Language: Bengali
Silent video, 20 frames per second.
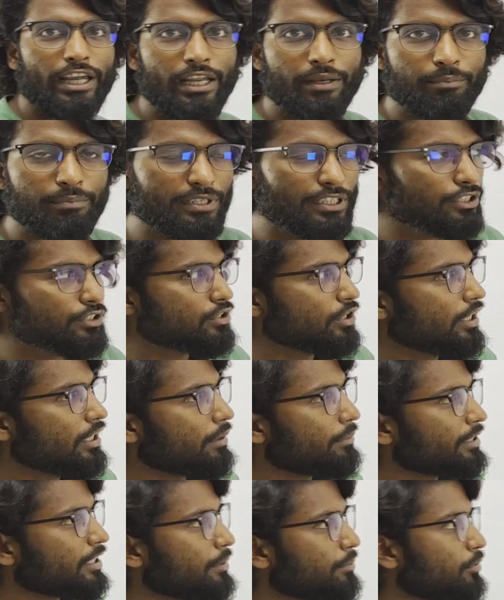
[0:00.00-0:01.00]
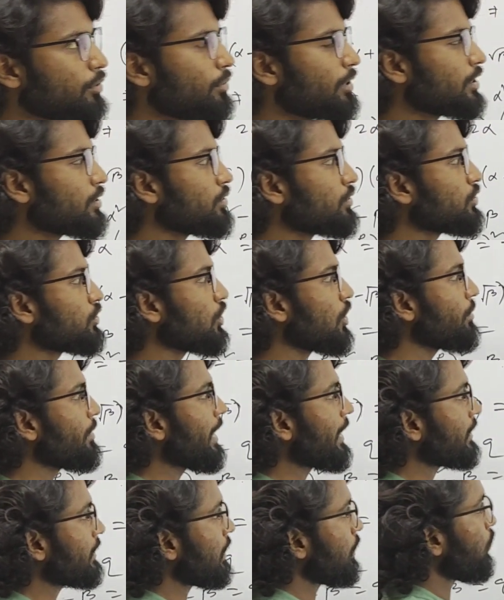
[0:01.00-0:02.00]
এর বীজদ্বয় আমাকে প্রমাণ করতে হবে
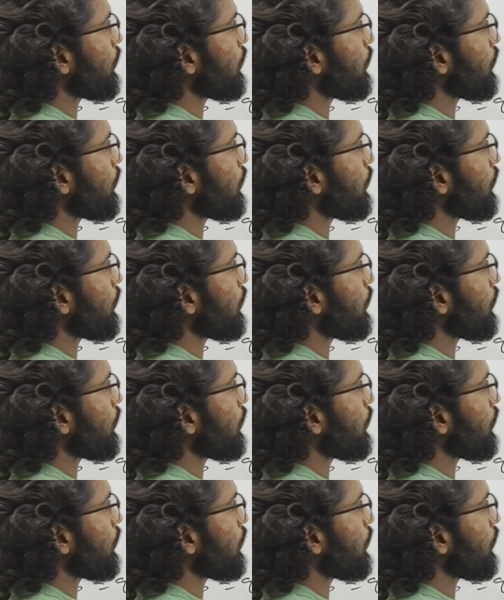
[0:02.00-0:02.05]
একটা